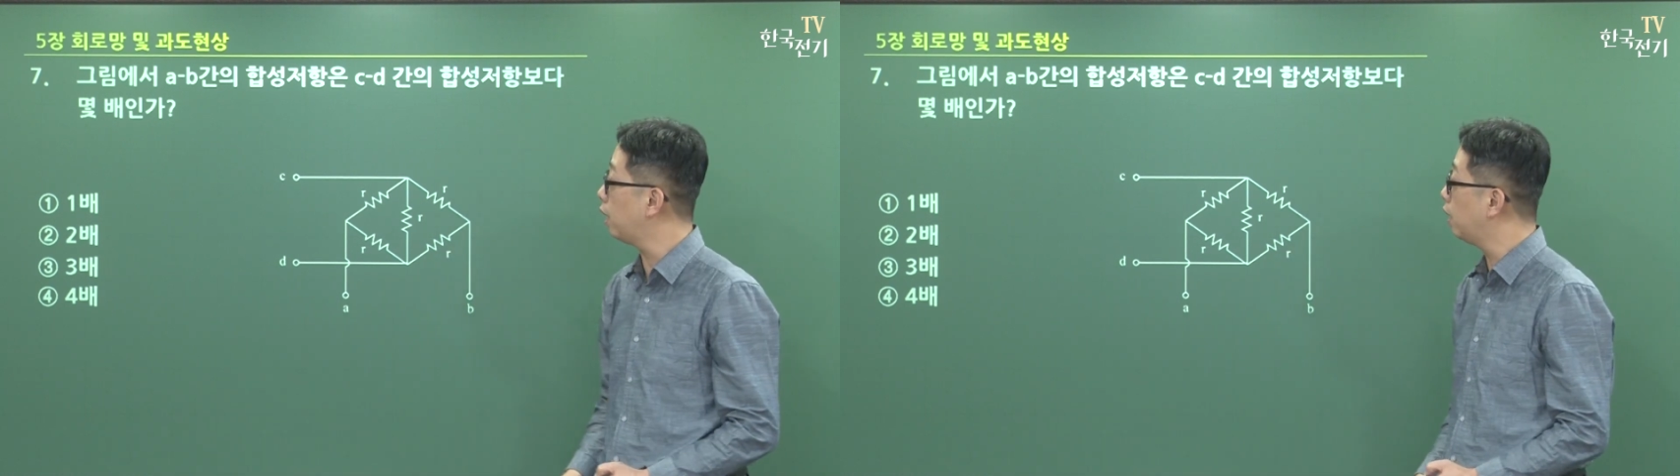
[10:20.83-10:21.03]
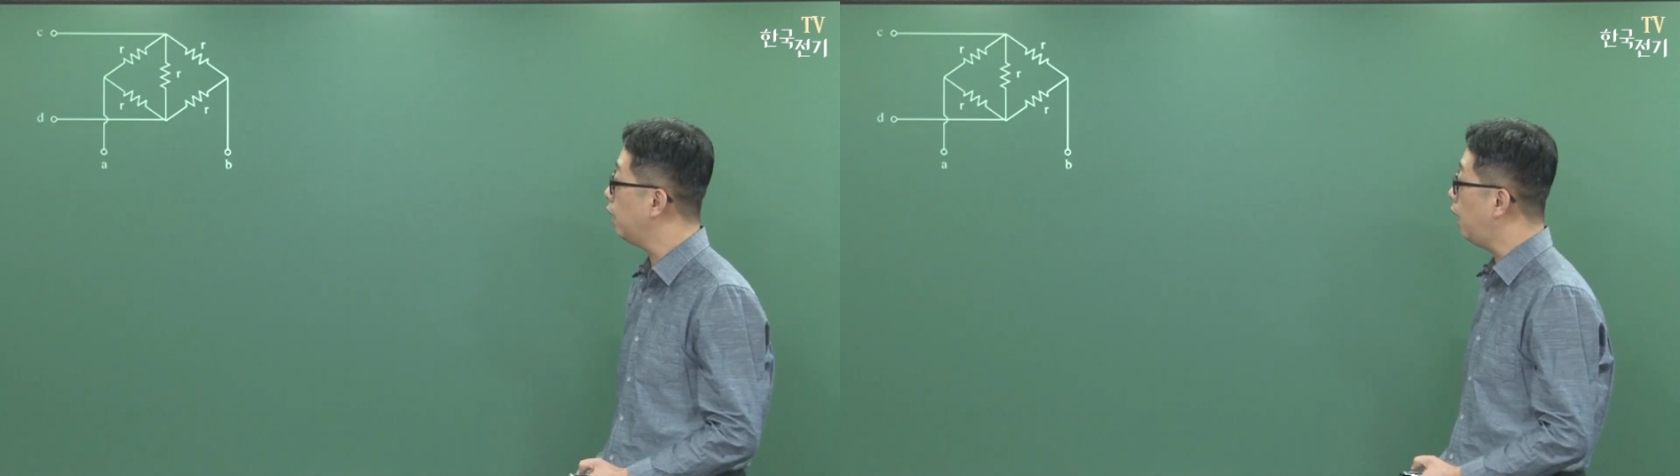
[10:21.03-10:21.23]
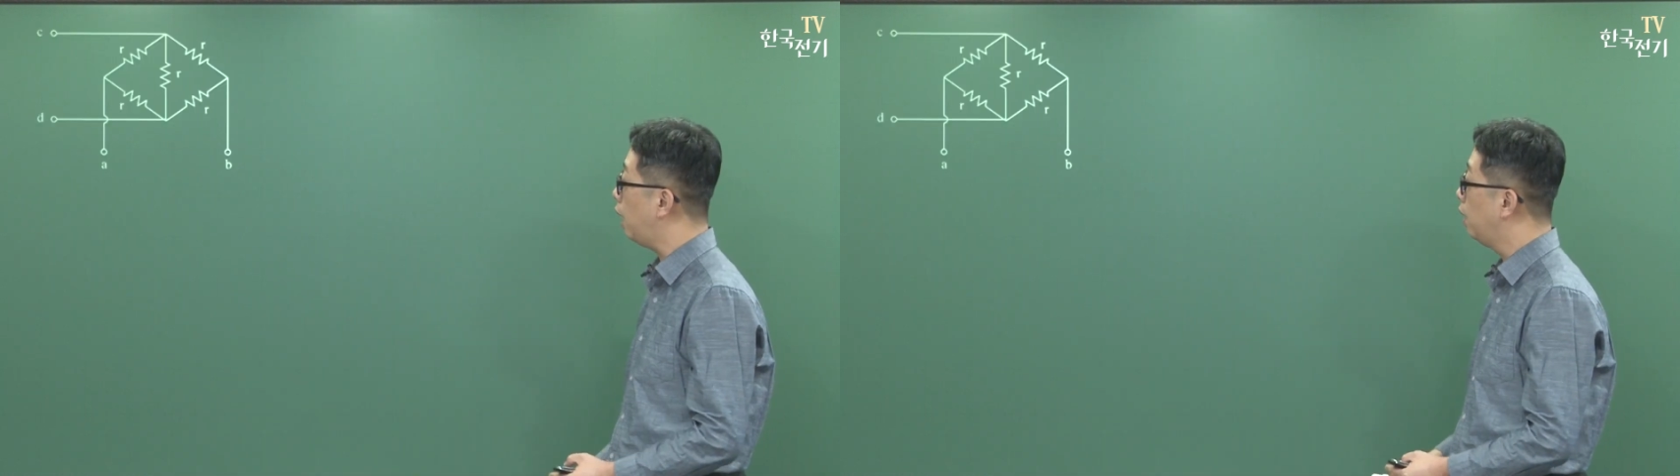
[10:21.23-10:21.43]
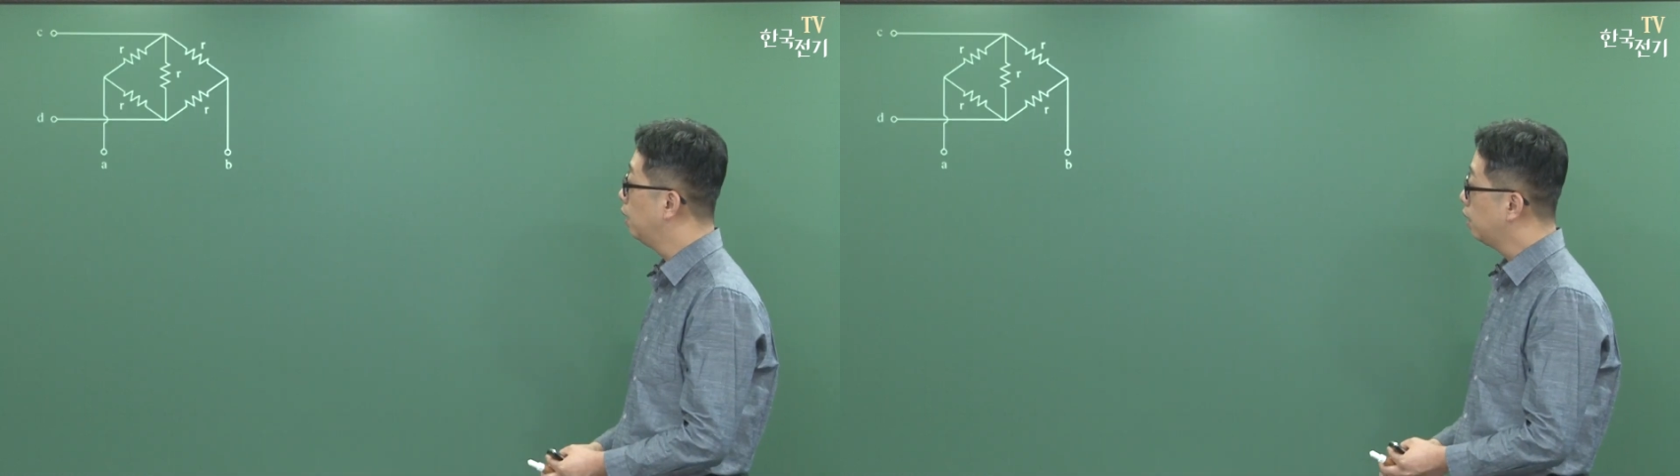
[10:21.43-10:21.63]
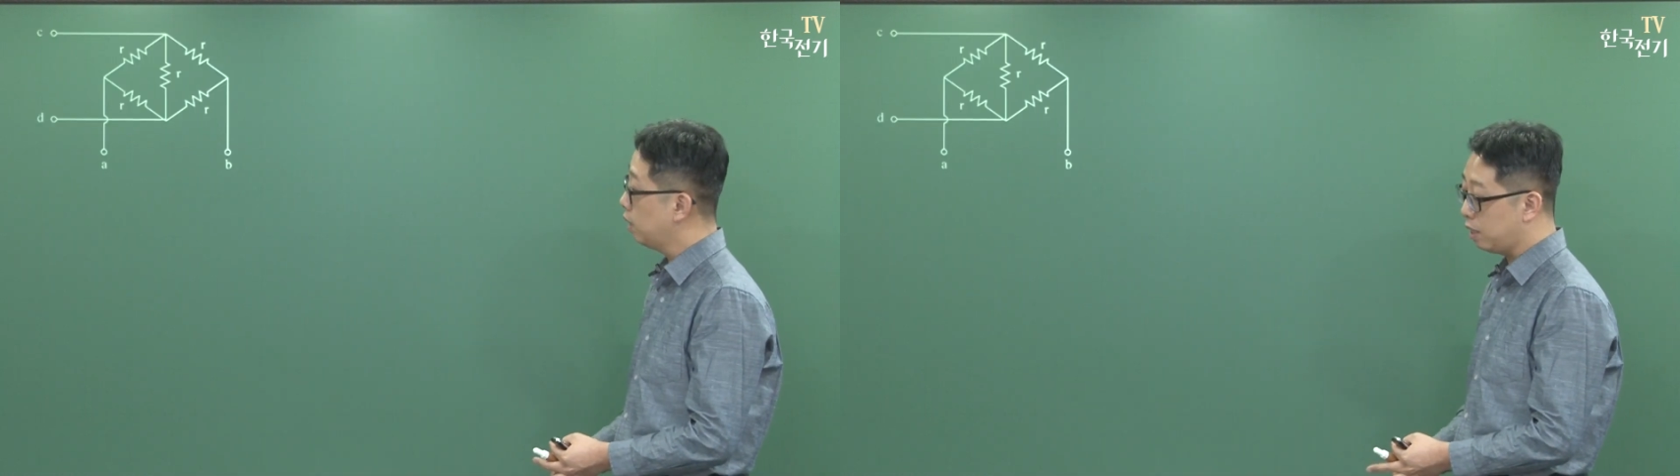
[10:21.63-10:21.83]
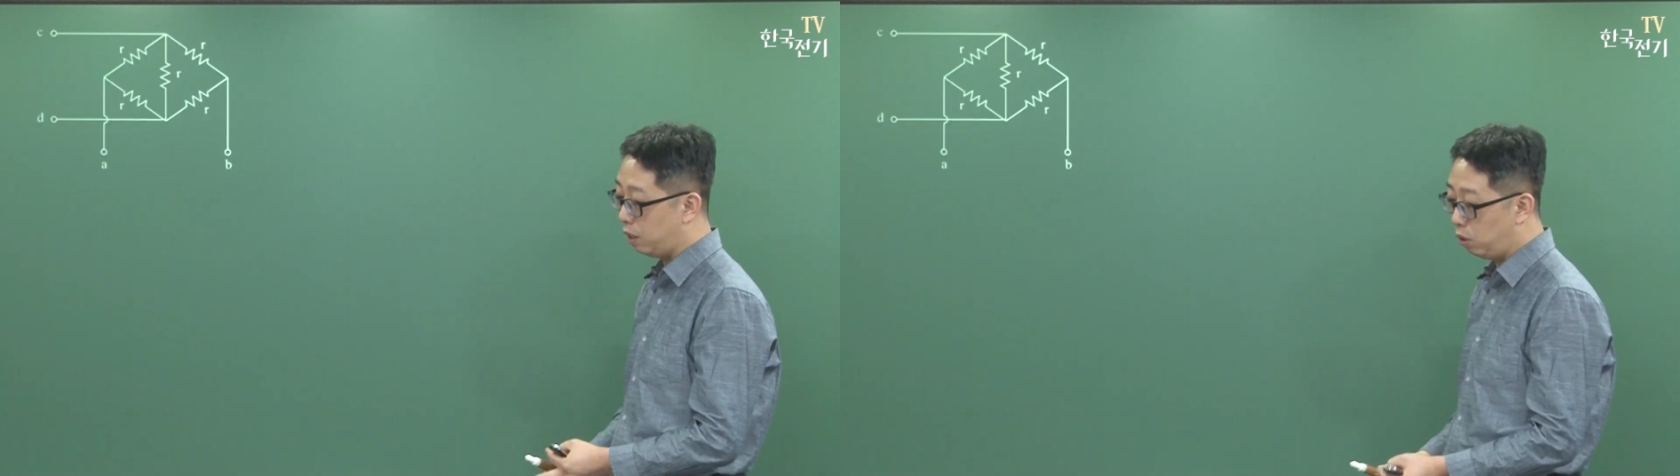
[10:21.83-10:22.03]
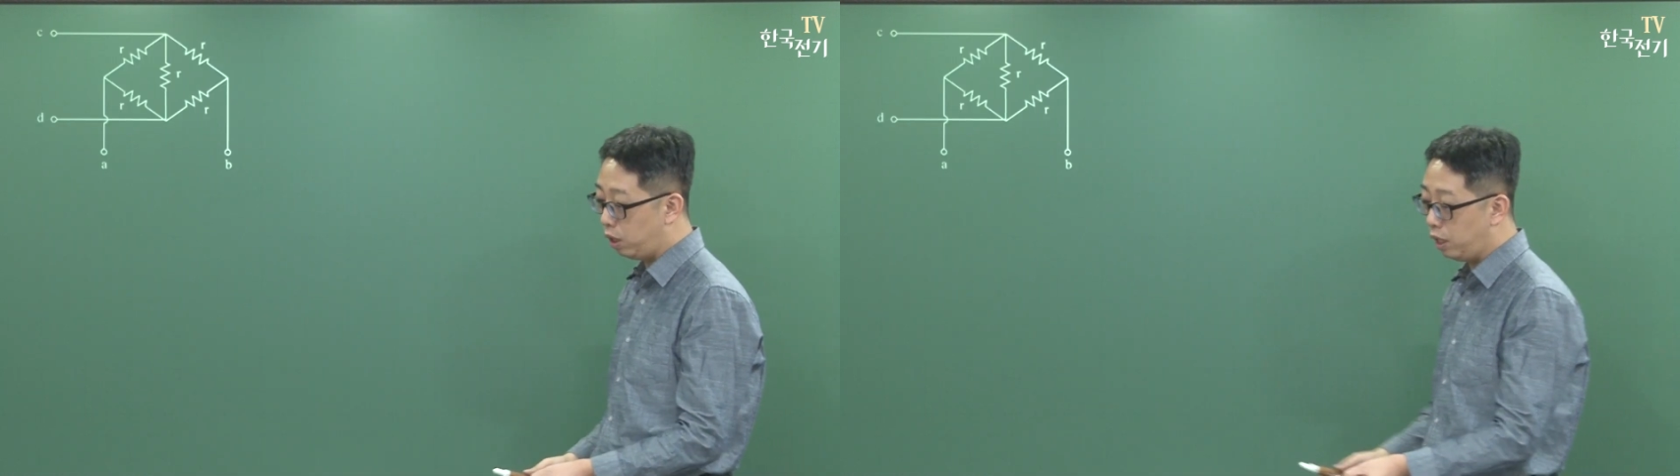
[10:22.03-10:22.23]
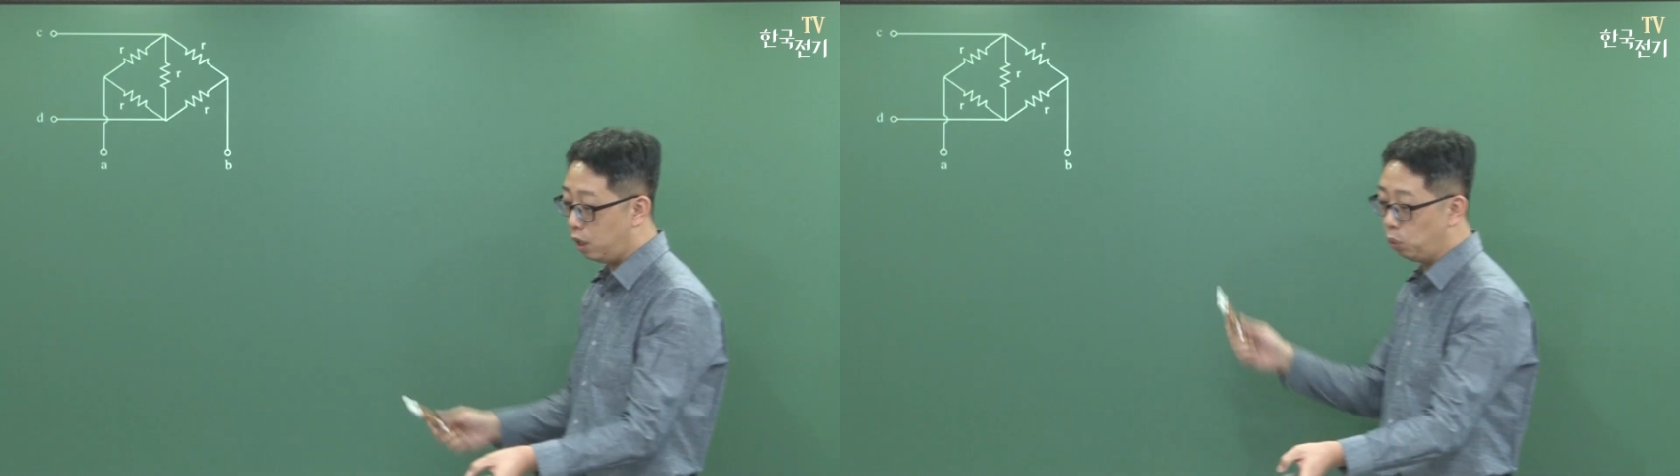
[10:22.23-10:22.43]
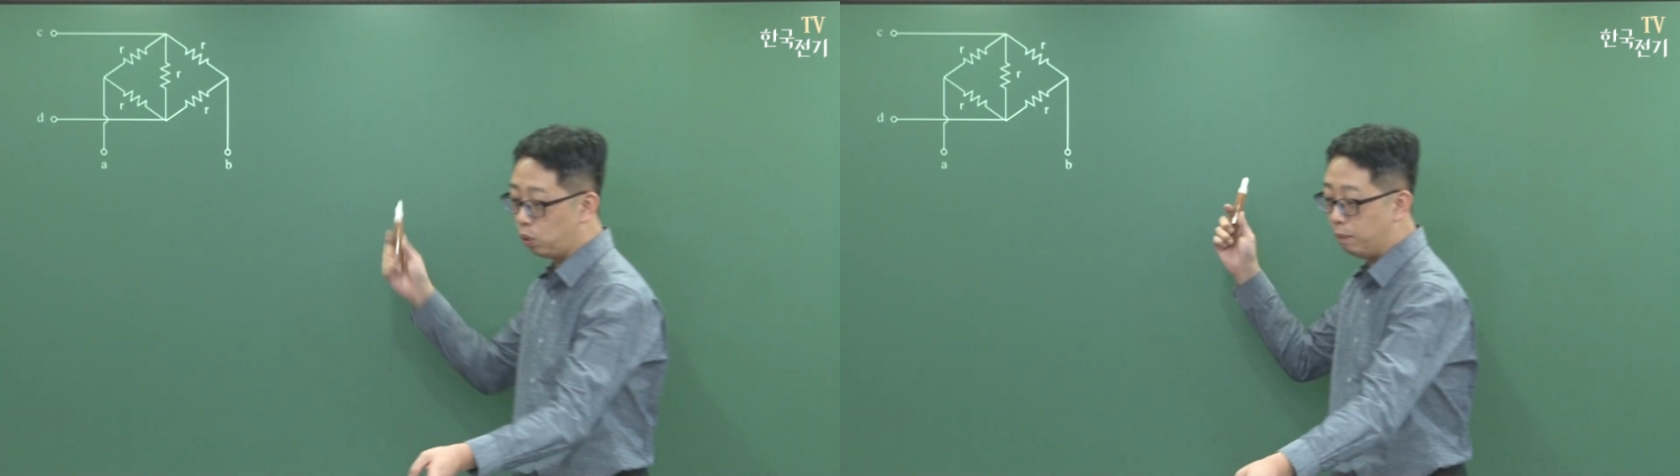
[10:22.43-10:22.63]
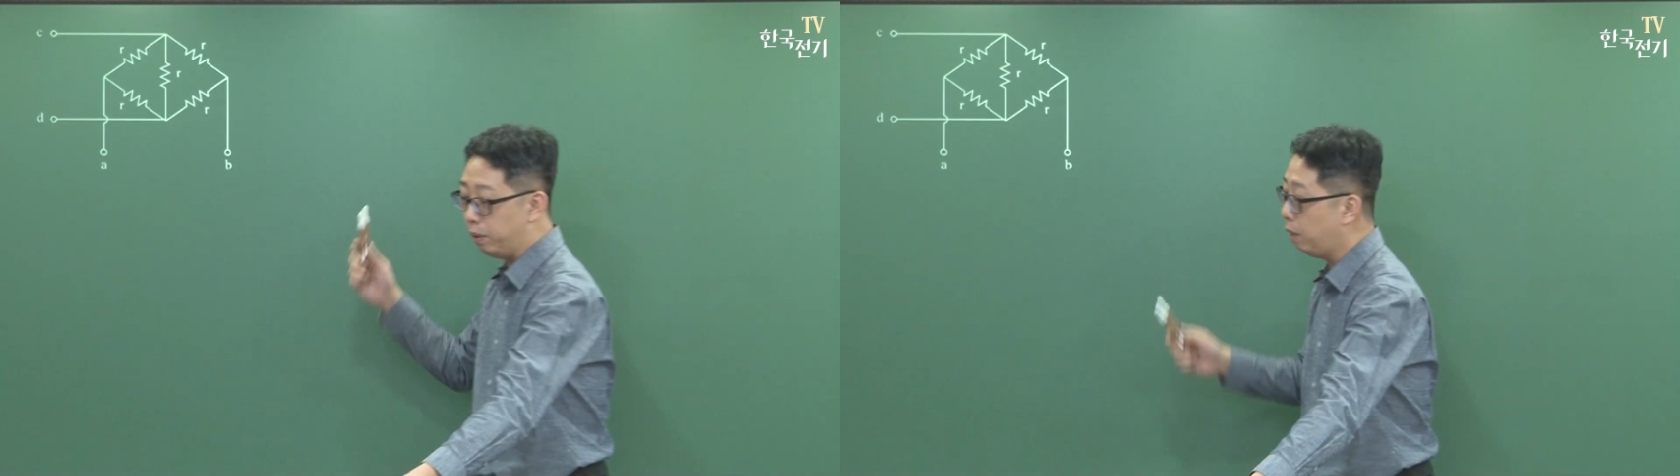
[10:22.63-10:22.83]
되는데, 자, 여기에다가
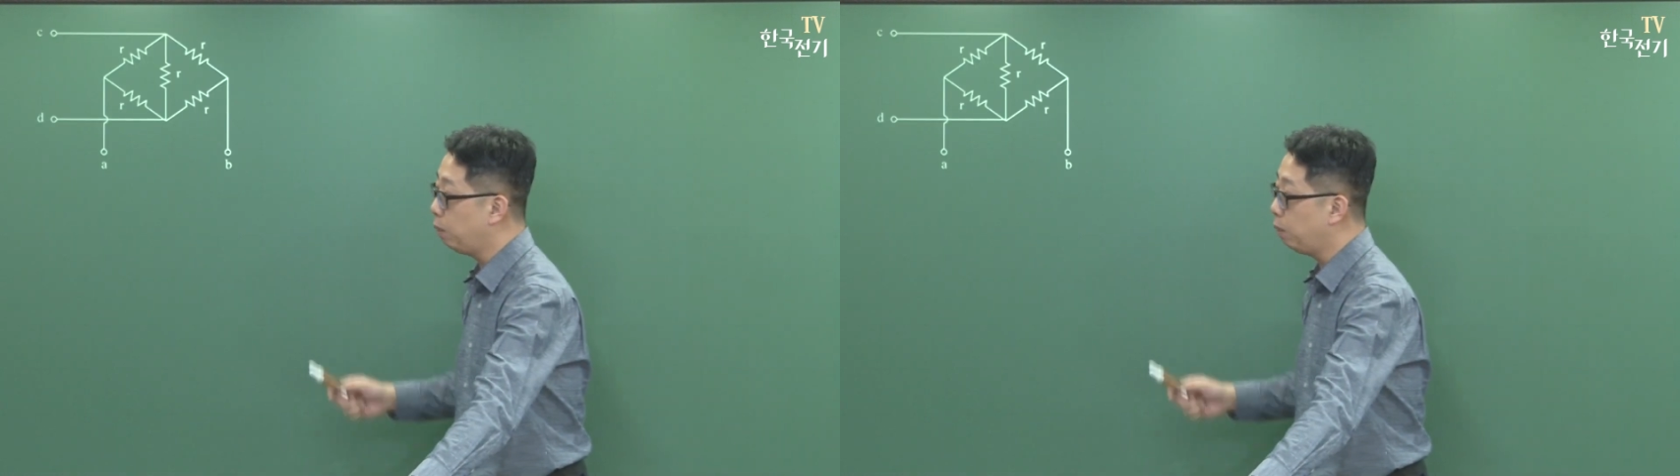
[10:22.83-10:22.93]
놓고 한번